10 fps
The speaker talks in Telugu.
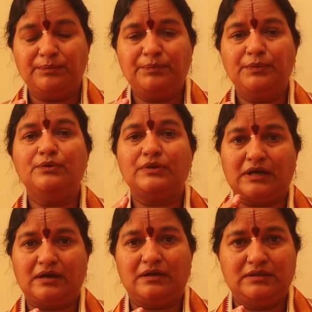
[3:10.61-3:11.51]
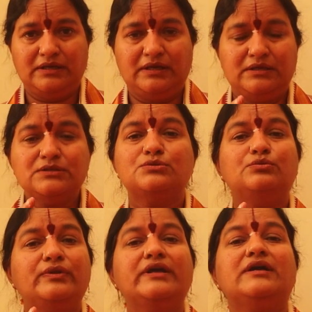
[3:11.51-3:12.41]
ఇప్పుడు నా అదేంటి
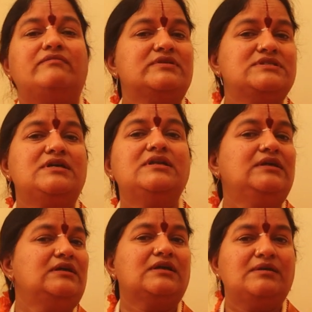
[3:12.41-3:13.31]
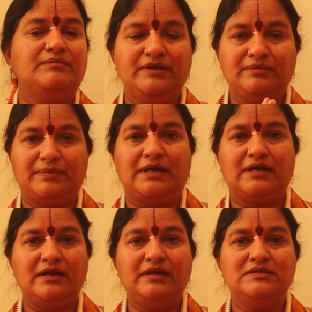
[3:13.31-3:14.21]
సూర్య కవచాన్ని గనక మీరు
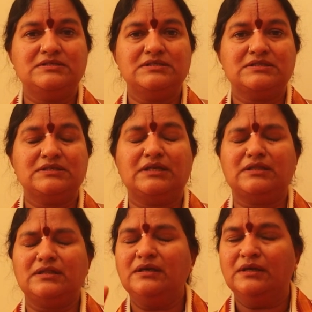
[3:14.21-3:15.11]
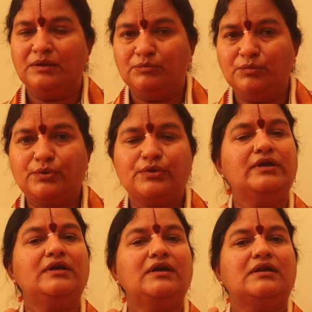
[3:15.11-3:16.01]
పారాయణం చేసినట్టయితే
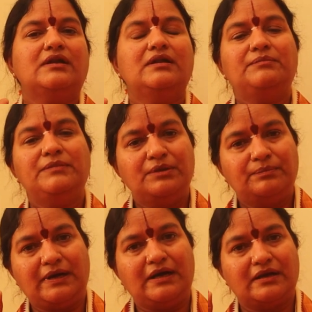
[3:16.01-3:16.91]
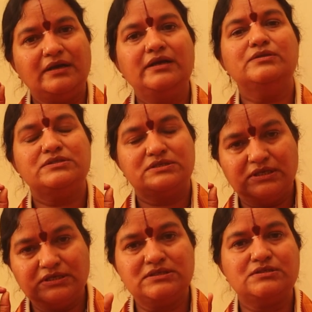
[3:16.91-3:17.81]
ముఖ్యంగానండి మీరు పారాయణం
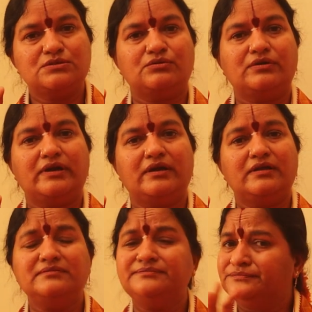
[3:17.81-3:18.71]
చేసి చూడండి